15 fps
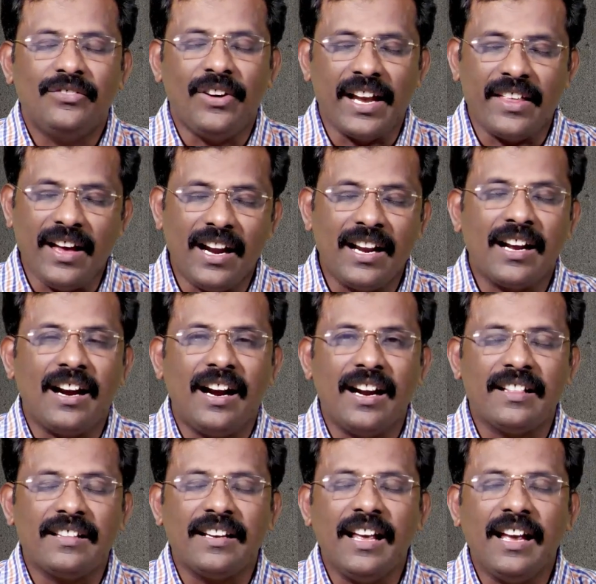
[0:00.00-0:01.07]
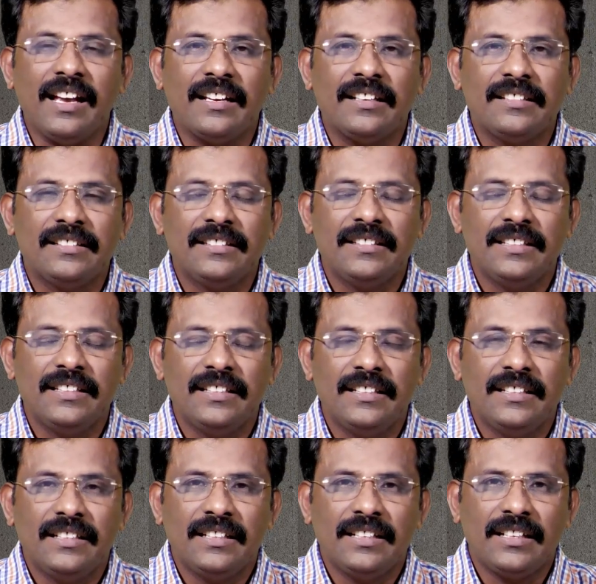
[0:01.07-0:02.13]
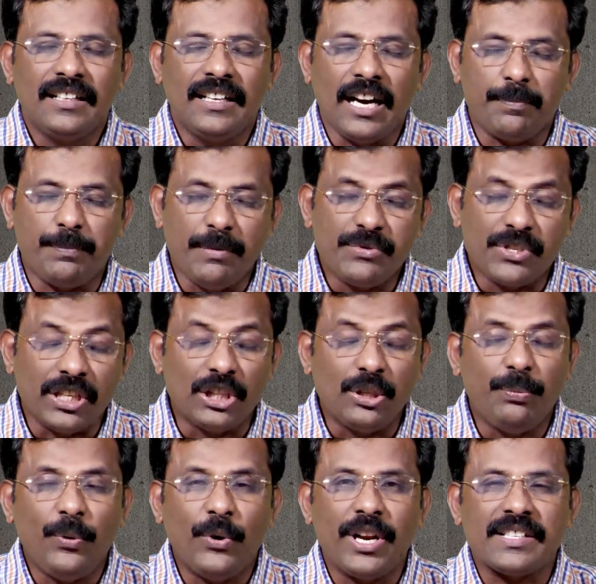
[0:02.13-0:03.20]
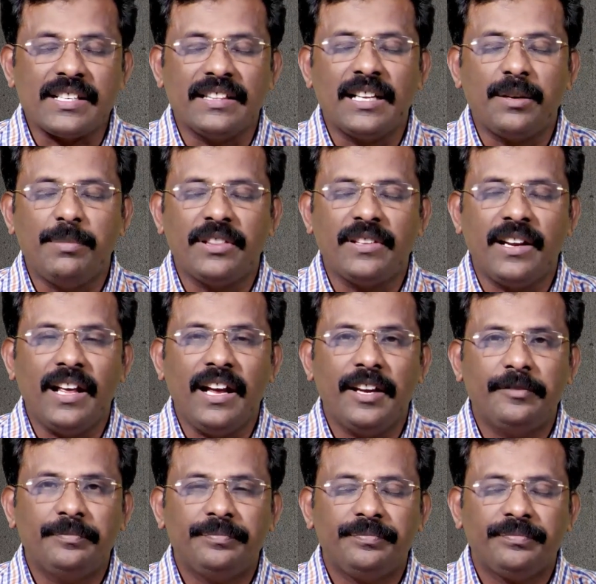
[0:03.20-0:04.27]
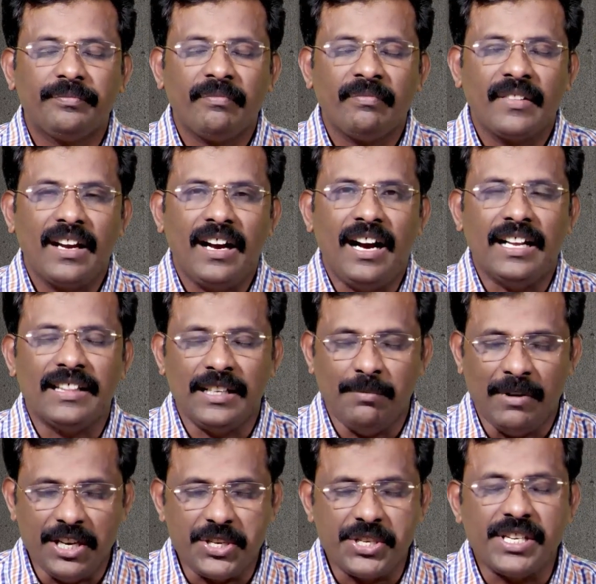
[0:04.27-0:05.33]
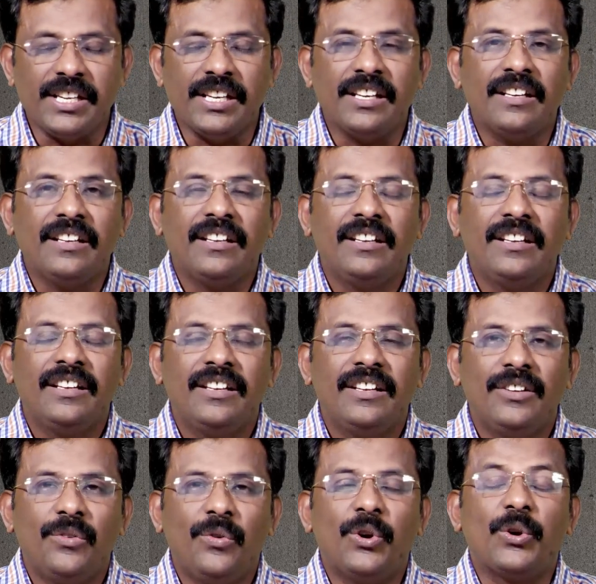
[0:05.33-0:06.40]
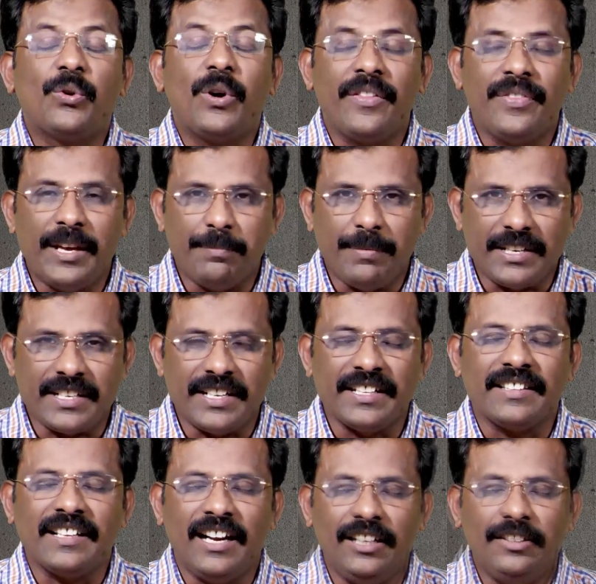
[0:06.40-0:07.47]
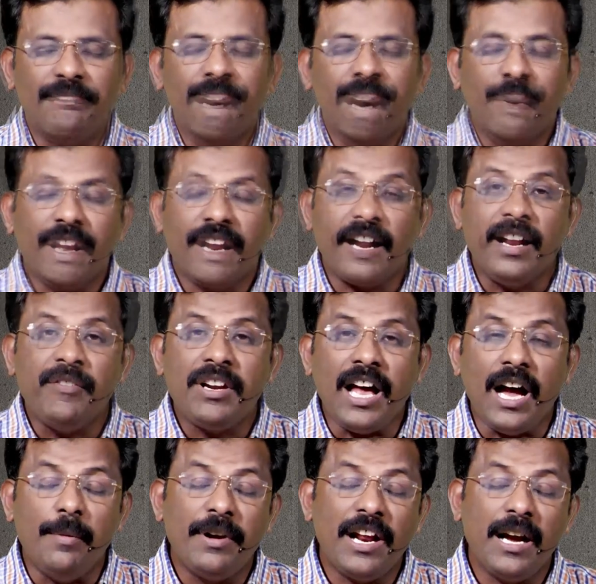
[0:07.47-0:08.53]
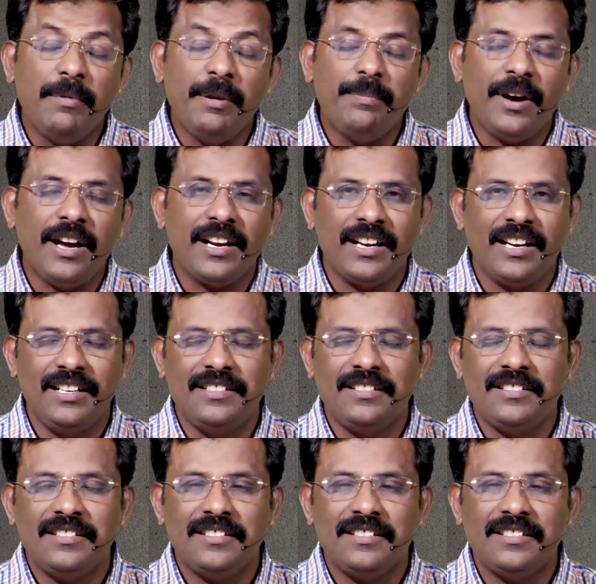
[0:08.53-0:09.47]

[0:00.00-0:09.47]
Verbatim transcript: வயதான காலத்தில் கர்ப்பம் செத்துப்போன சந்தர்ப்பத்தில் அந்த மனுஷி ஒரு குழந்தை பெற்றெடுத்தாள் அவருடைய கணவன் ஆபிரகாமை பாருங்கள்